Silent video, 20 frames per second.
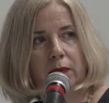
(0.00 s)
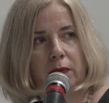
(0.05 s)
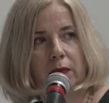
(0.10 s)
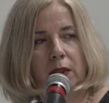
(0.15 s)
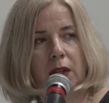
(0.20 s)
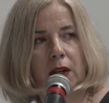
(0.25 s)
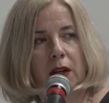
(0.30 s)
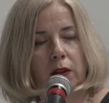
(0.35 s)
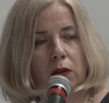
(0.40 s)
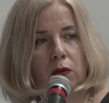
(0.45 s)

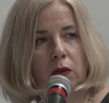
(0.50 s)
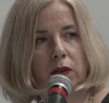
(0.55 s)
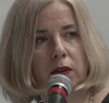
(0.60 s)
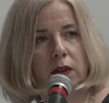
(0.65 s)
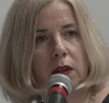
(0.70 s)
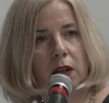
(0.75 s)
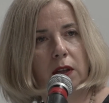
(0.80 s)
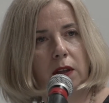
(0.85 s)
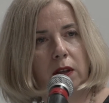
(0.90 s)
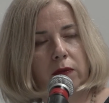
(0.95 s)
Да, то есть
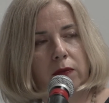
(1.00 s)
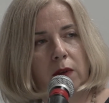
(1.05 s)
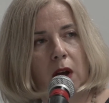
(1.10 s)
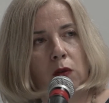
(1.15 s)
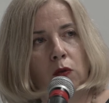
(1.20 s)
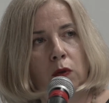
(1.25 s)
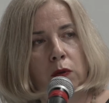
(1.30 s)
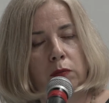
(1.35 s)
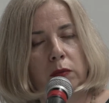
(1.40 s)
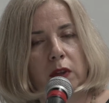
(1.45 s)
это в
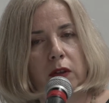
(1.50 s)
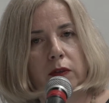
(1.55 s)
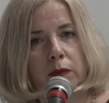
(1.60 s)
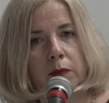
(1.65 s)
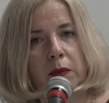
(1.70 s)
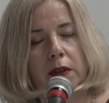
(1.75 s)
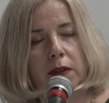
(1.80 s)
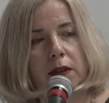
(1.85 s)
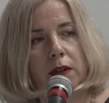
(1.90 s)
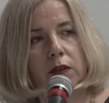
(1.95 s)
каком-то
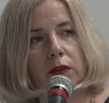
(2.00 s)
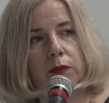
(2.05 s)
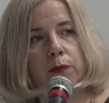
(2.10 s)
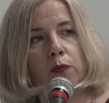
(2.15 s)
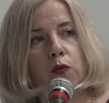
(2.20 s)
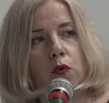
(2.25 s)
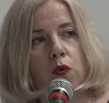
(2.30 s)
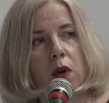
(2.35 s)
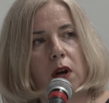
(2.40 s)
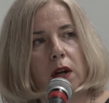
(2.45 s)
смысле
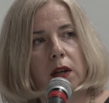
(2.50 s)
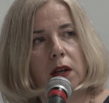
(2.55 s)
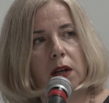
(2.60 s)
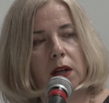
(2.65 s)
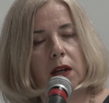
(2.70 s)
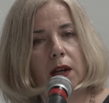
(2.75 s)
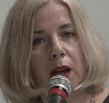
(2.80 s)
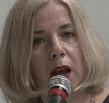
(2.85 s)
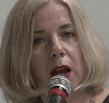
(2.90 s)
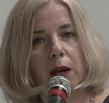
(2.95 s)
сборник или